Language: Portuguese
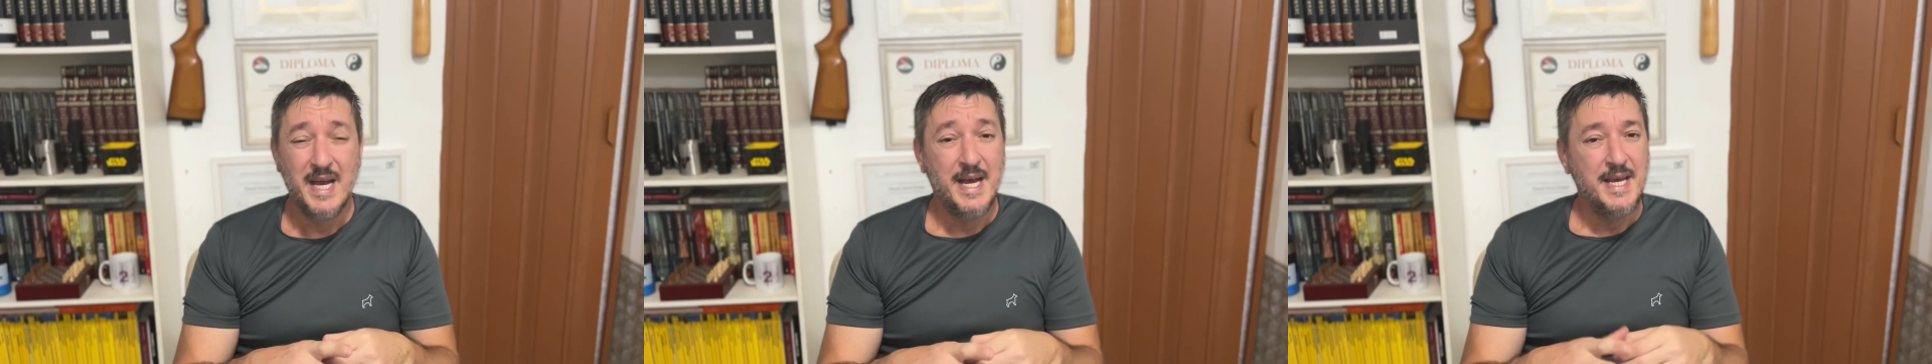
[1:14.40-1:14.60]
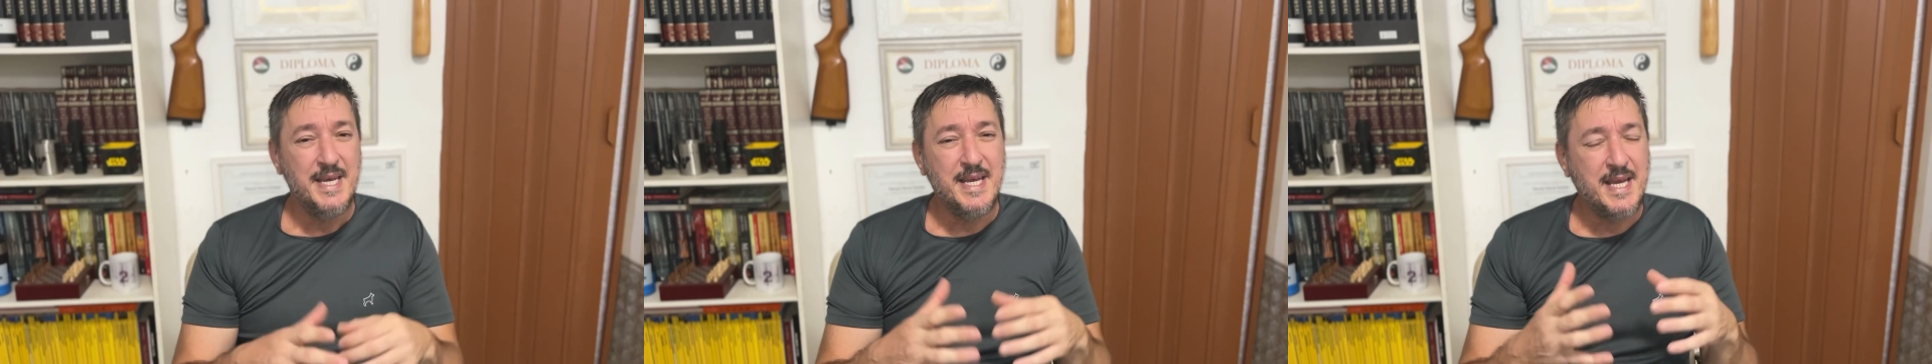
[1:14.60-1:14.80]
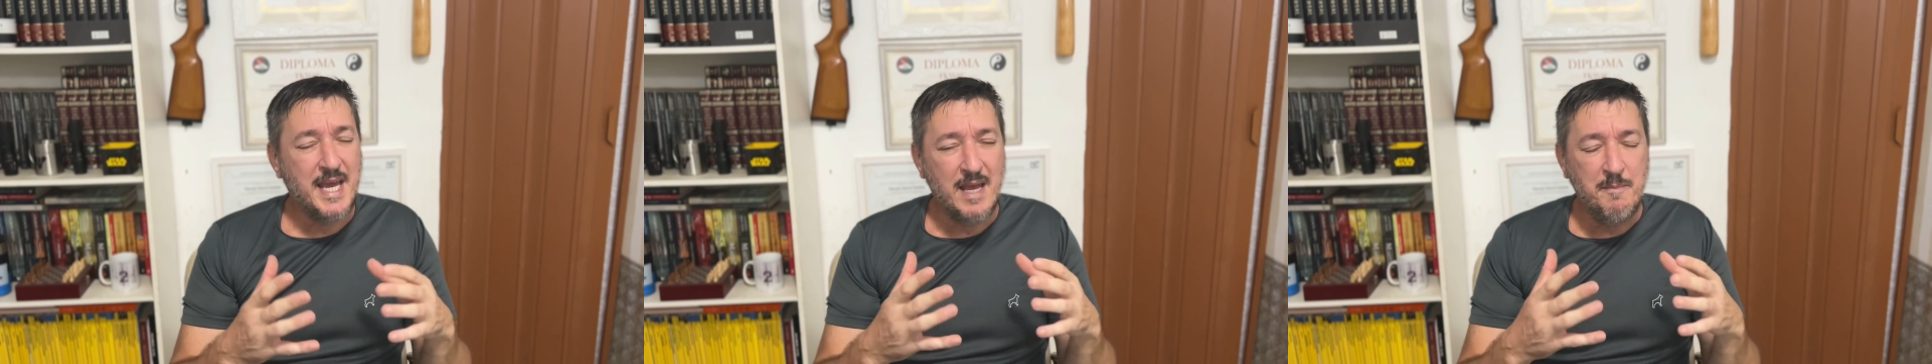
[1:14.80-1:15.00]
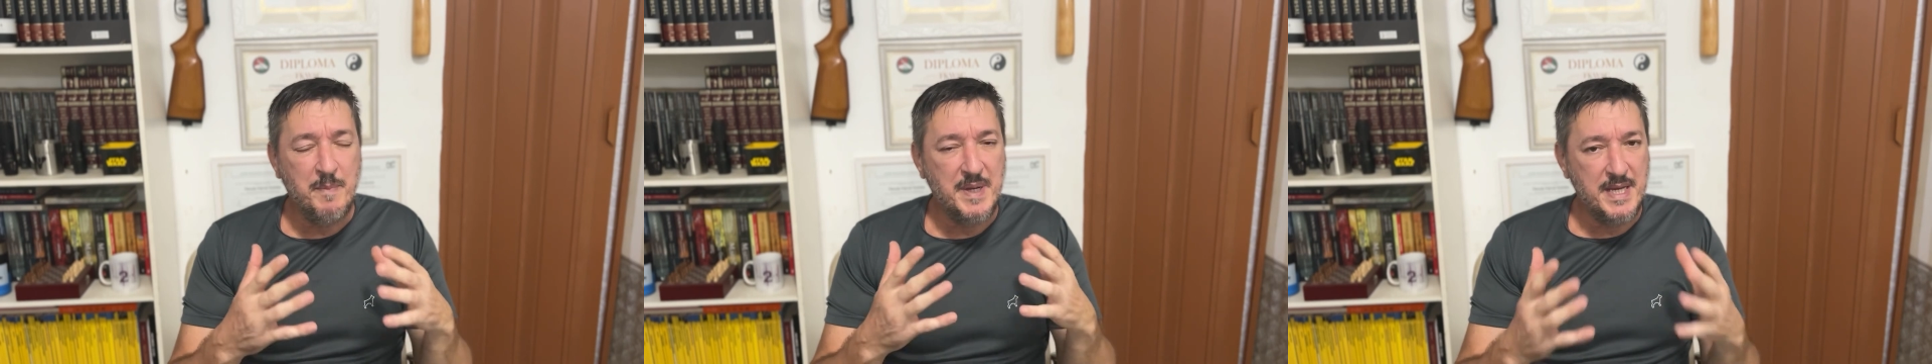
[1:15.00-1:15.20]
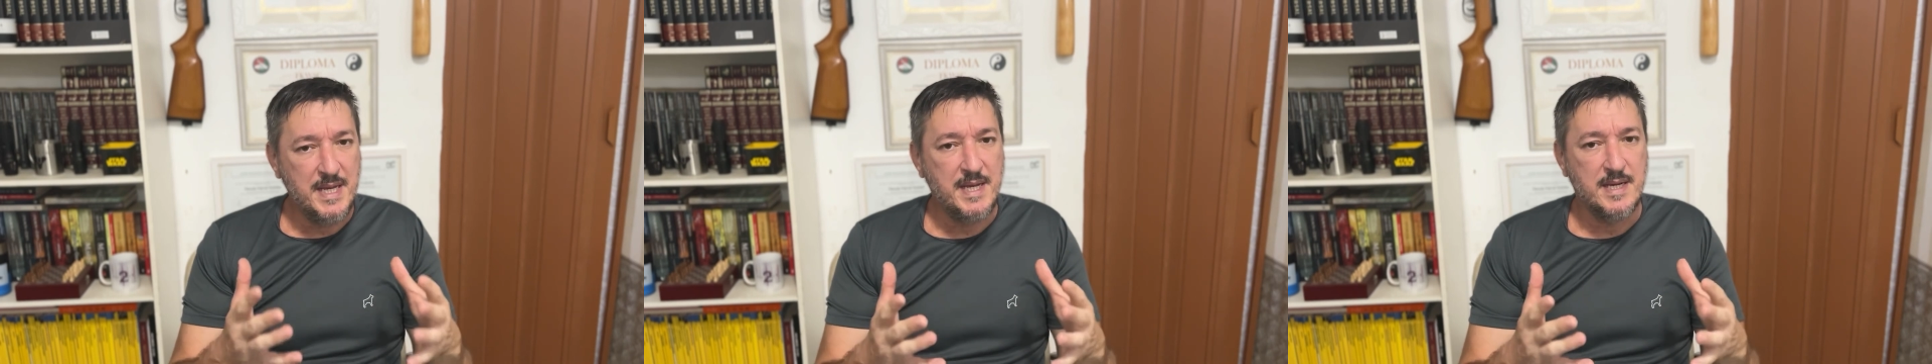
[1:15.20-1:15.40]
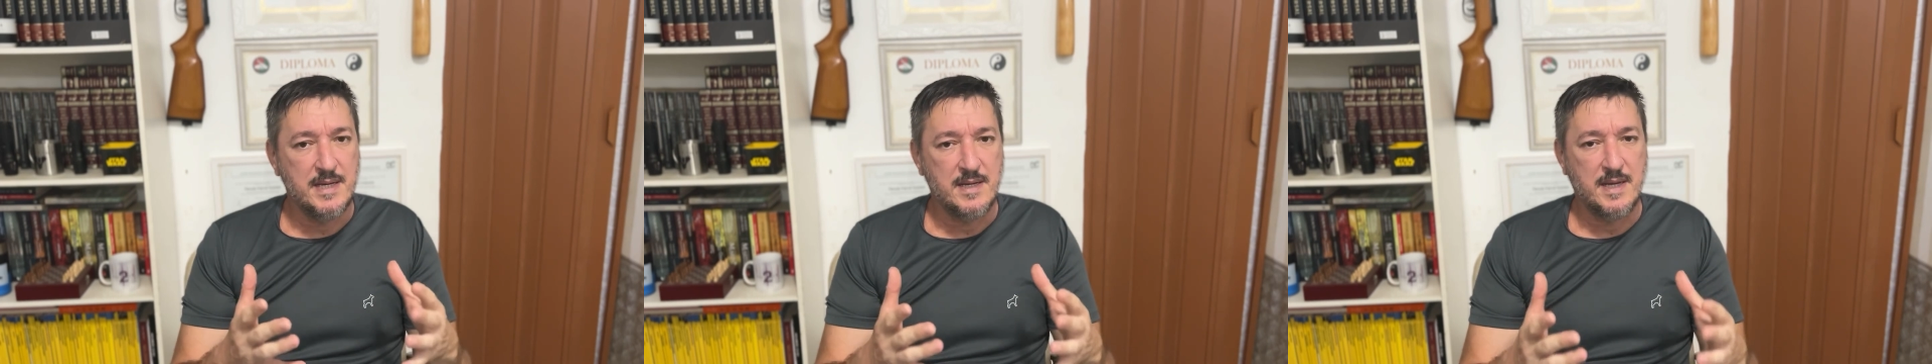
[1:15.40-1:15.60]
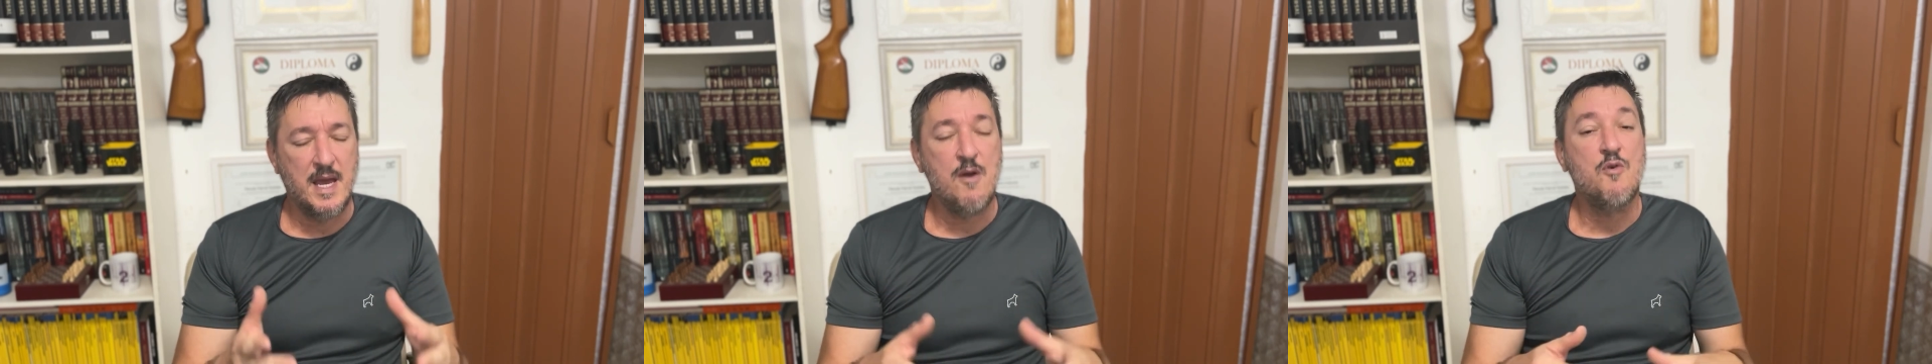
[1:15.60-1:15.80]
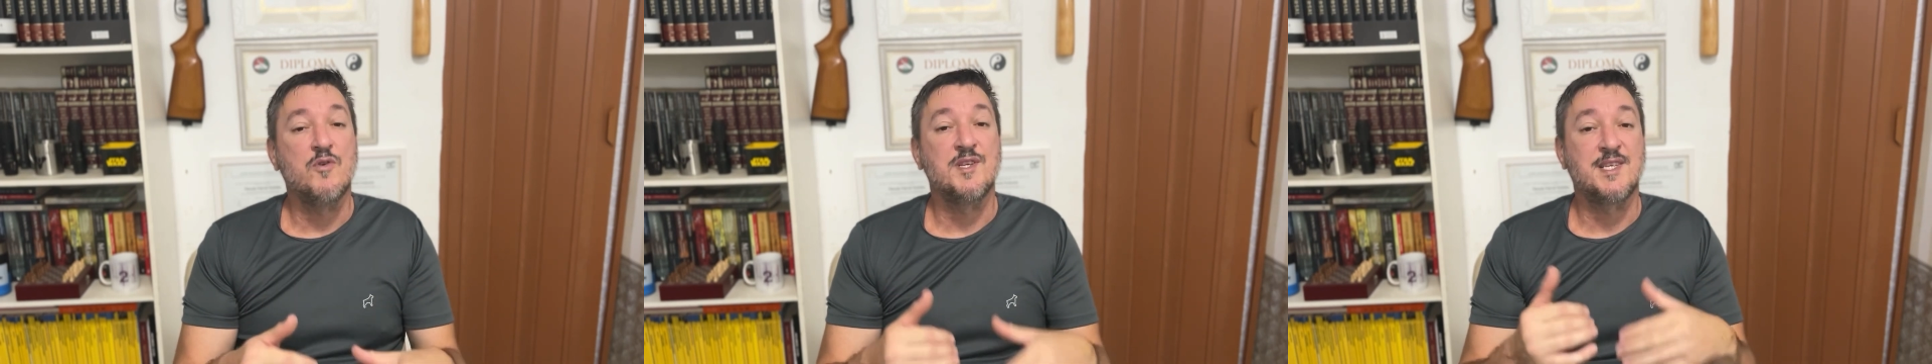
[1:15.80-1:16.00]
E quem briga, quem
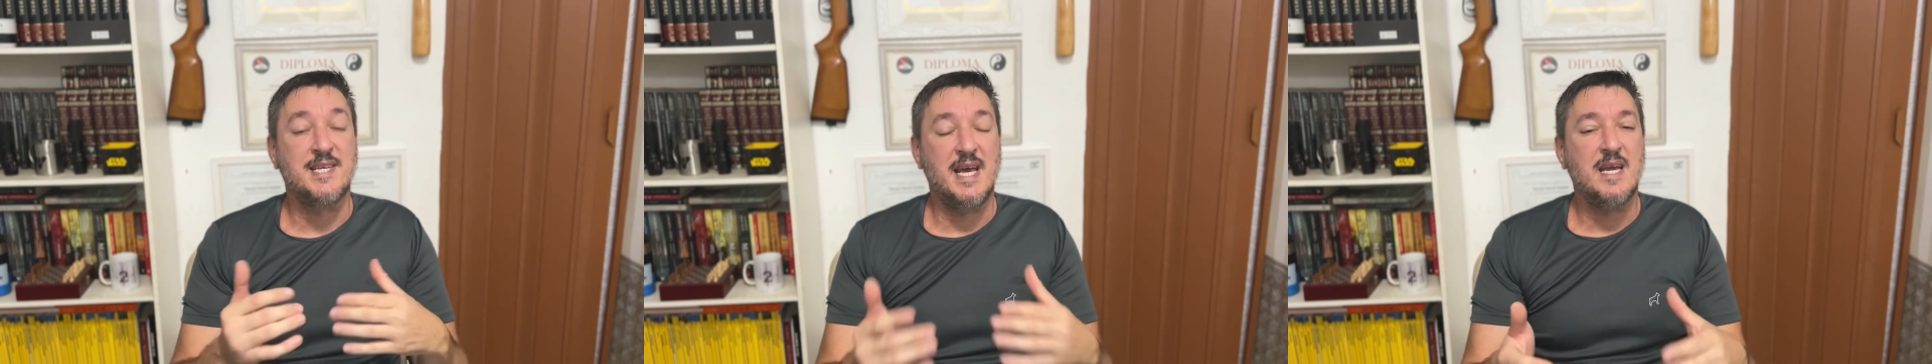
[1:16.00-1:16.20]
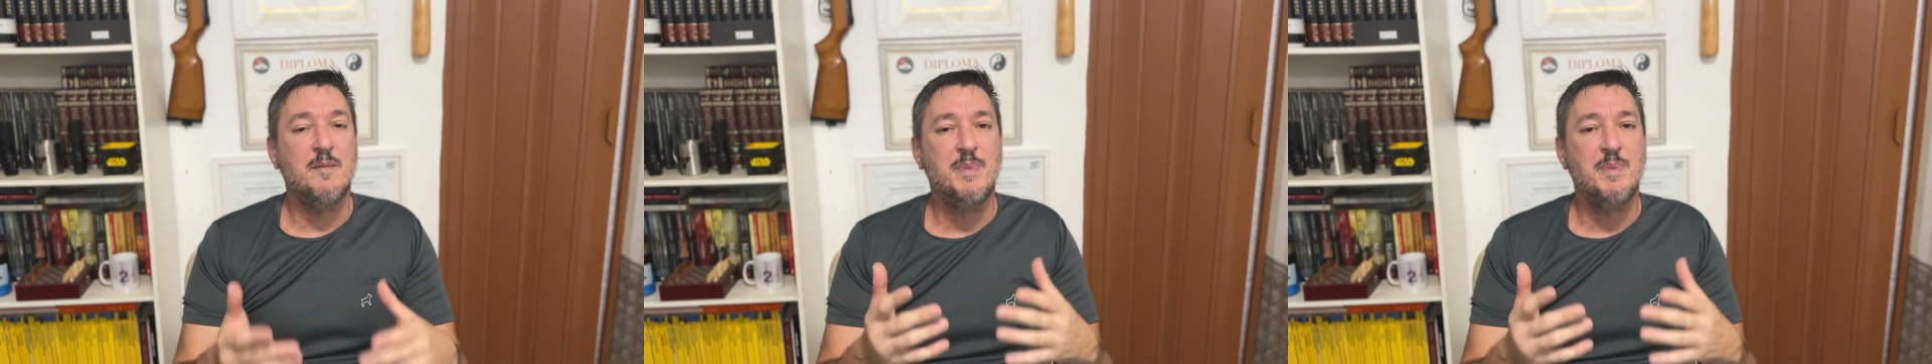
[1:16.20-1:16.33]
consegue